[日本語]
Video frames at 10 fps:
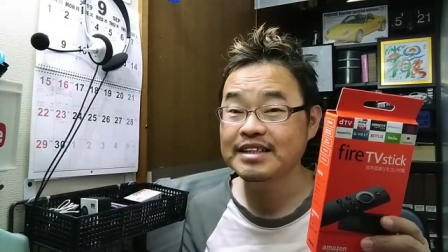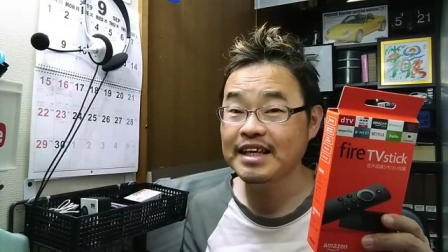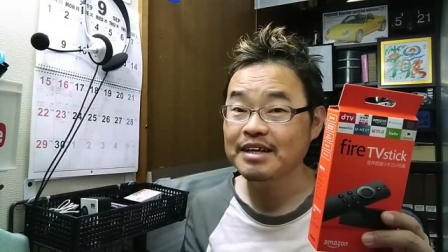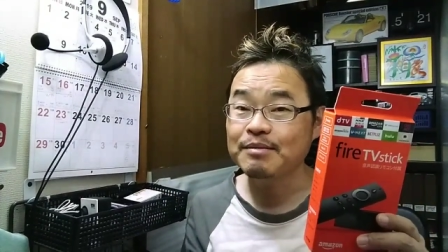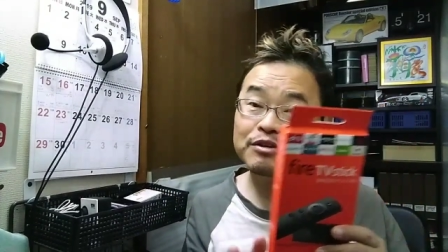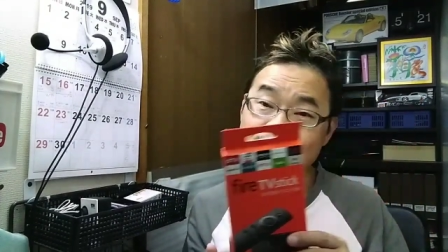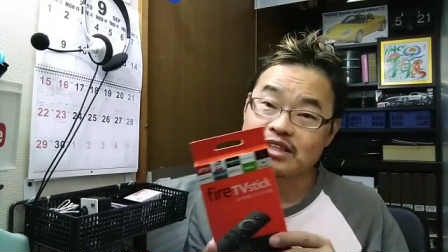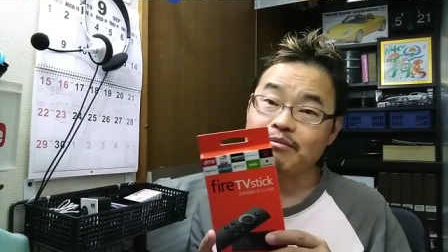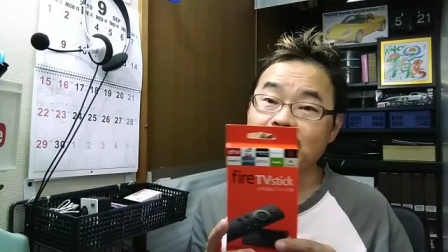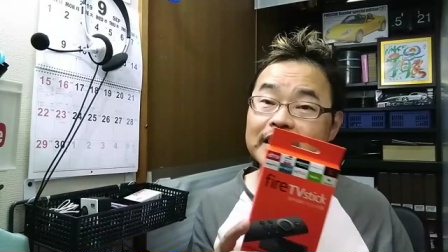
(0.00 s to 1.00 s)
ね、まあ、どち
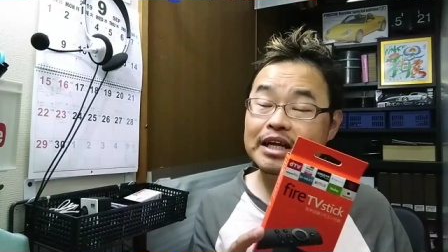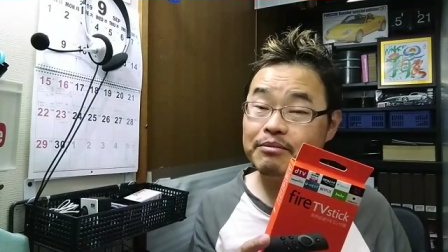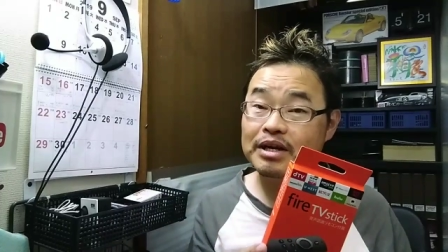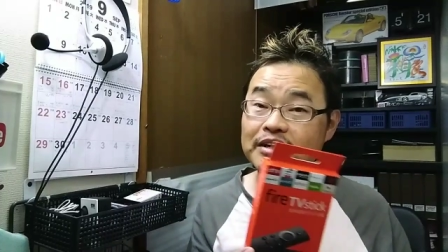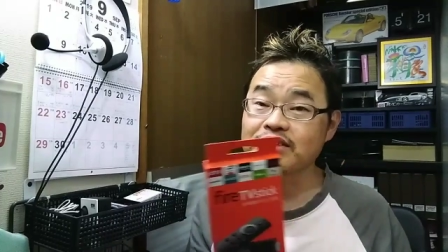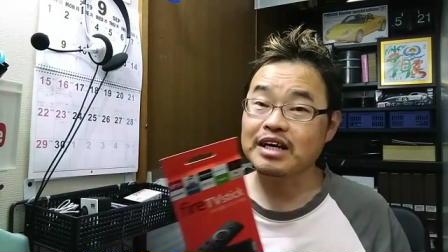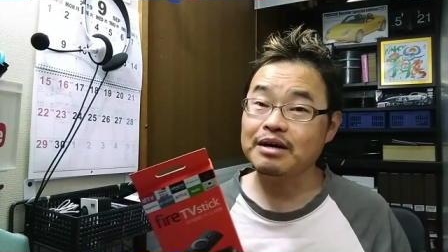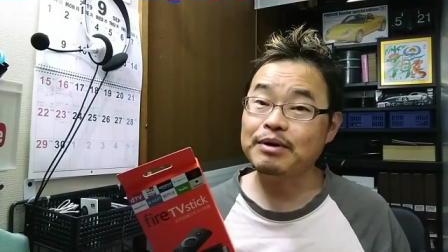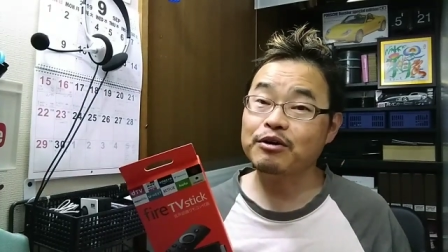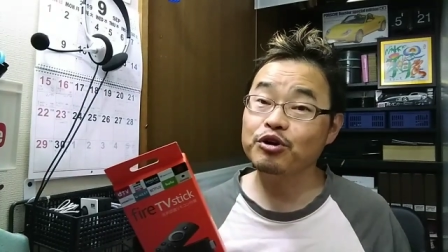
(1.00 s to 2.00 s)
らが選ばれるか、
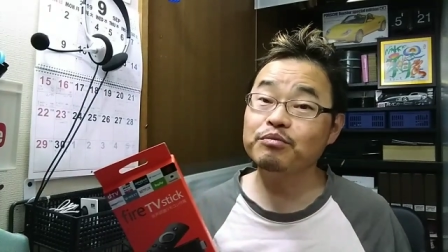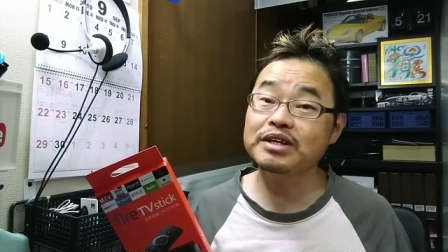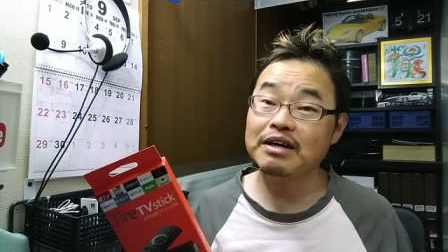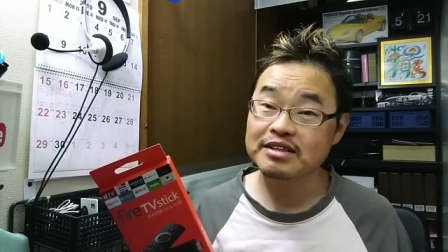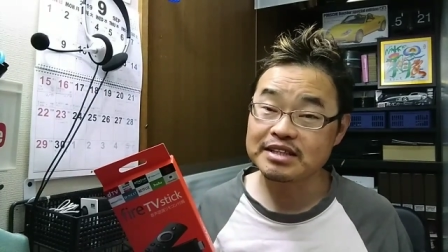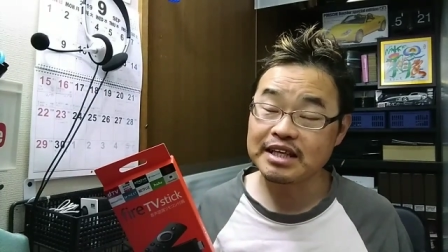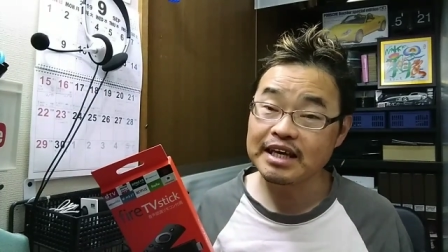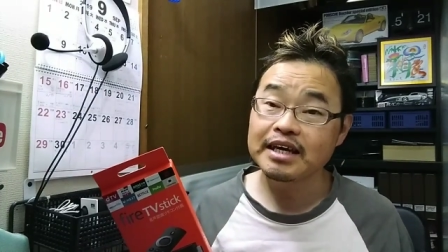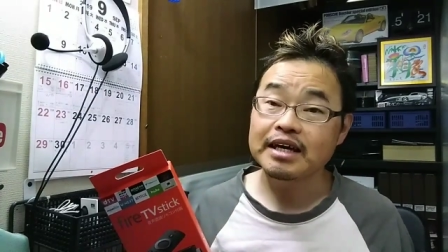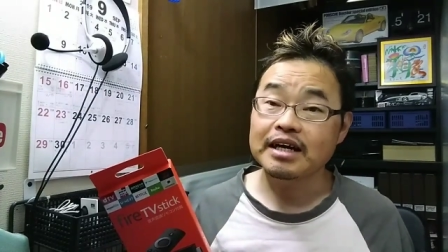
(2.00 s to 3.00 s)
まあ、好みに合わせて
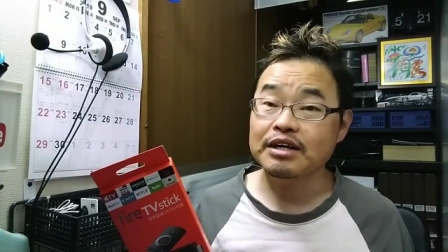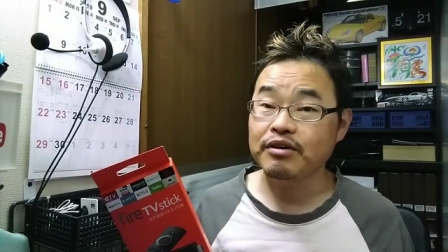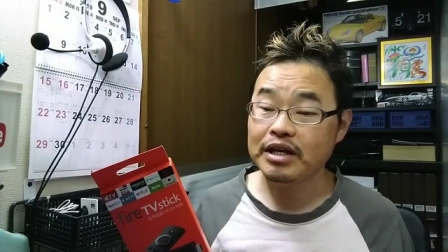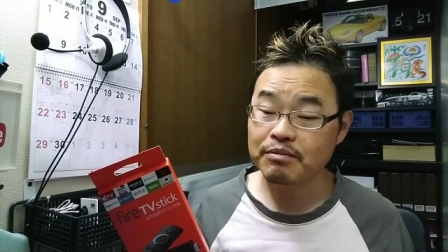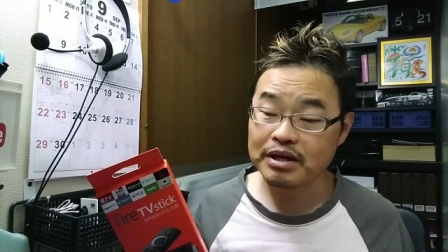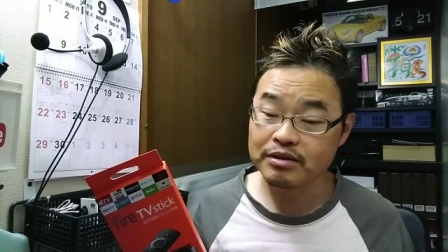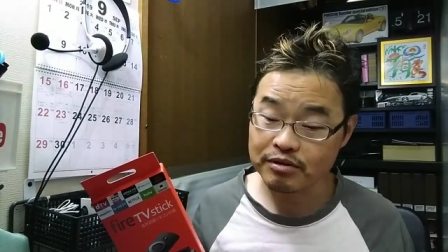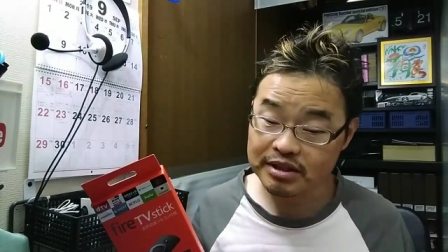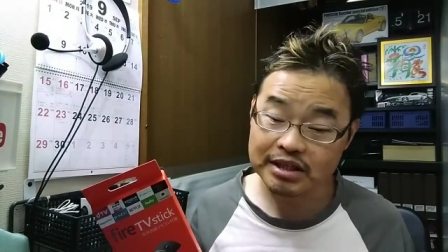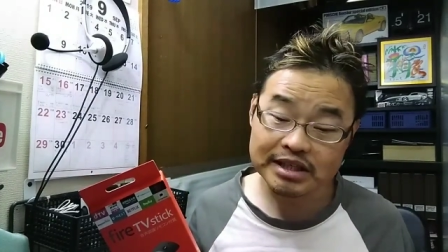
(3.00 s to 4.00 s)
ね、あの、選ばれる
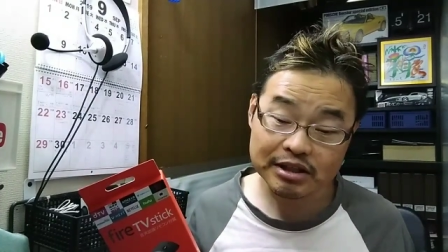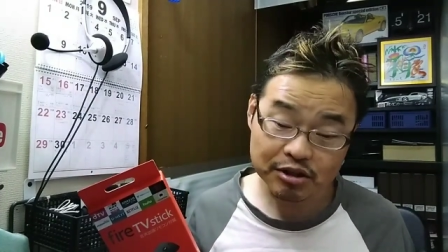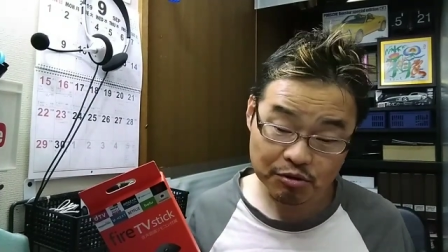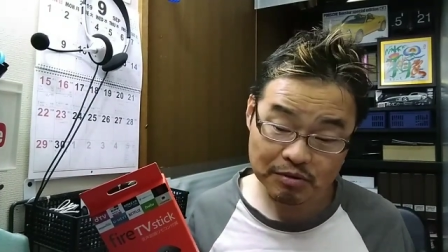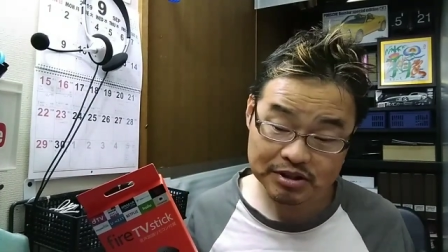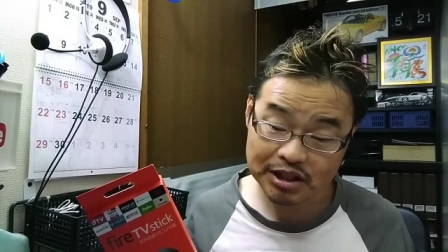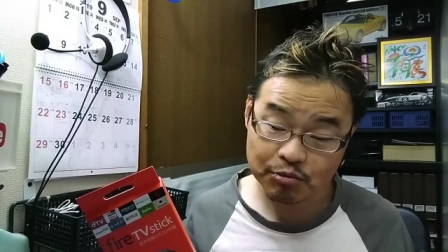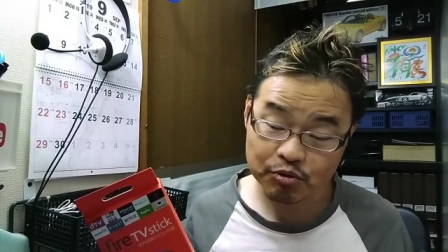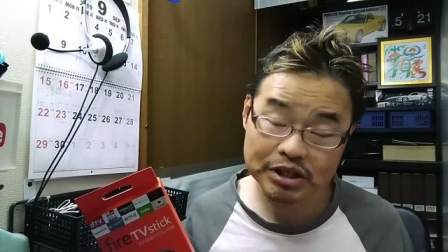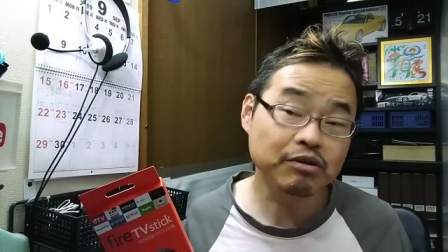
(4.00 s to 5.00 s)
といいか、いいかと思いますけれ
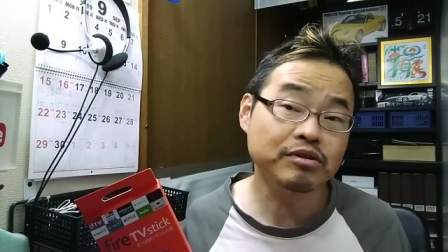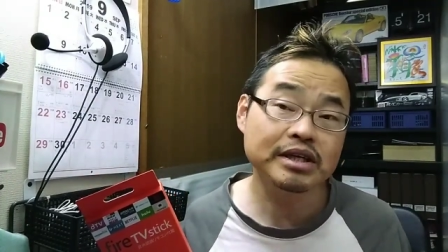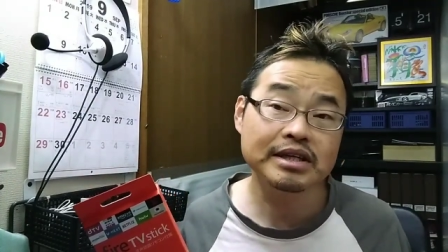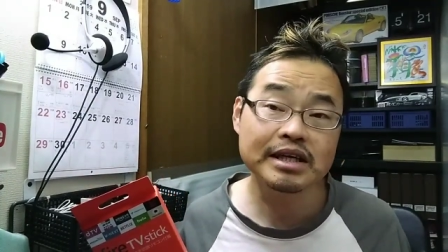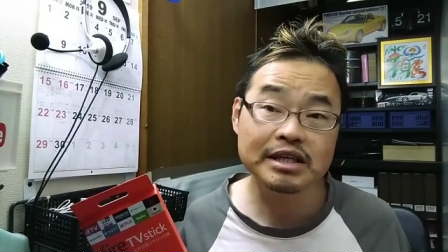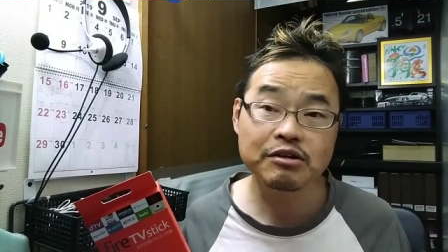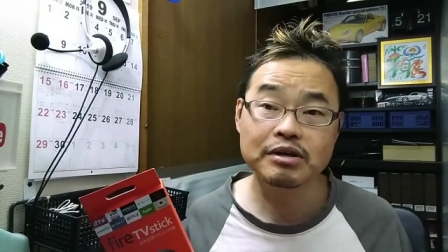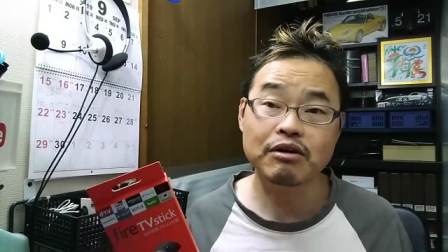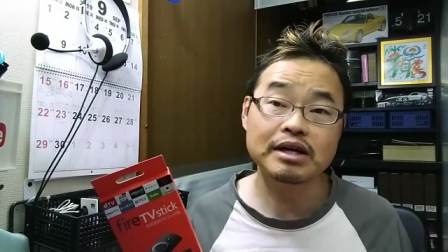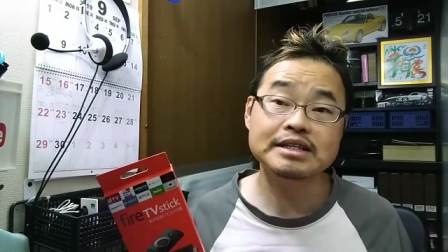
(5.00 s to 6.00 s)
ども、基本的な機能
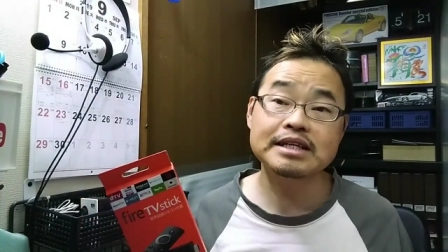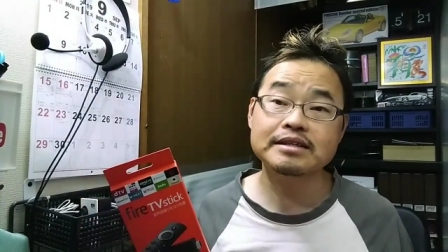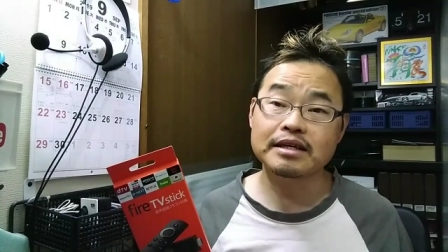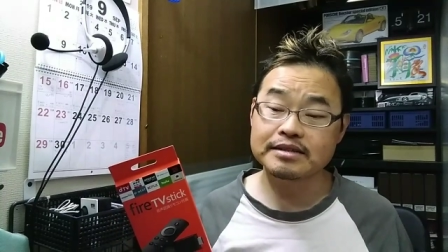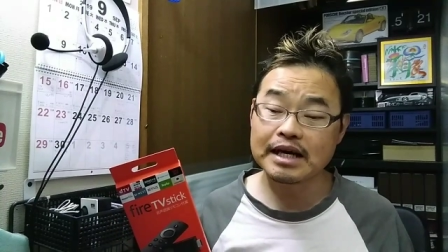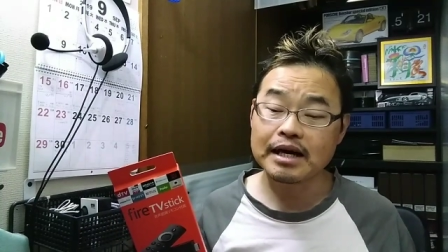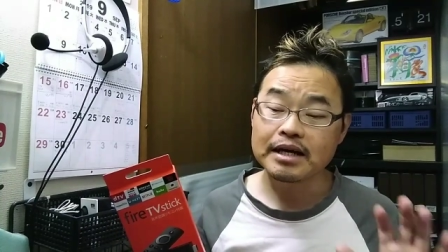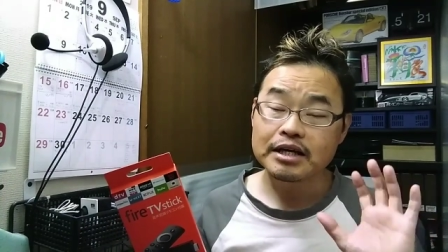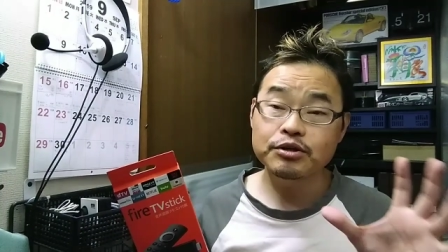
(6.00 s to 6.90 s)
は同じなんですが、